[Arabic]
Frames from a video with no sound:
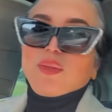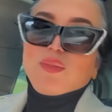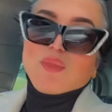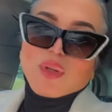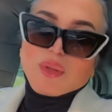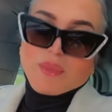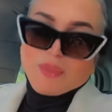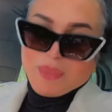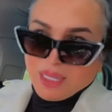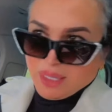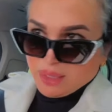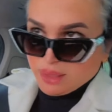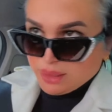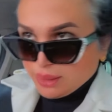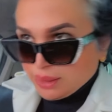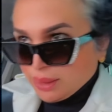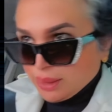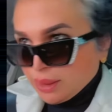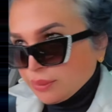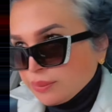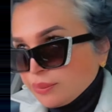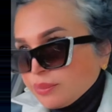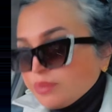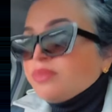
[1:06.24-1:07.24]
المهم
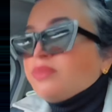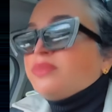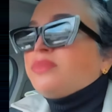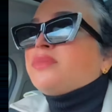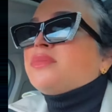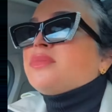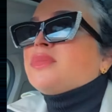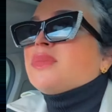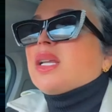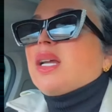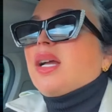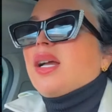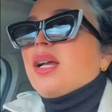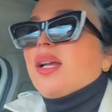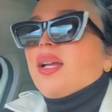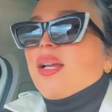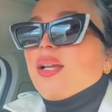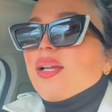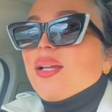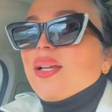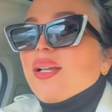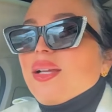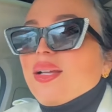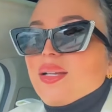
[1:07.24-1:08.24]
علينا
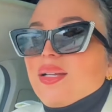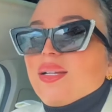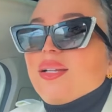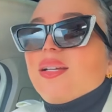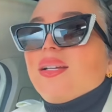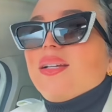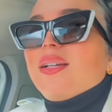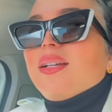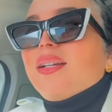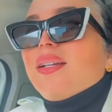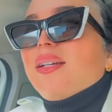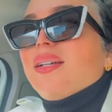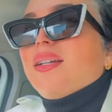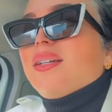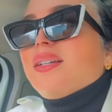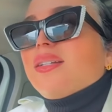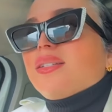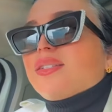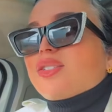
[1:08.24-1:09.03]
آه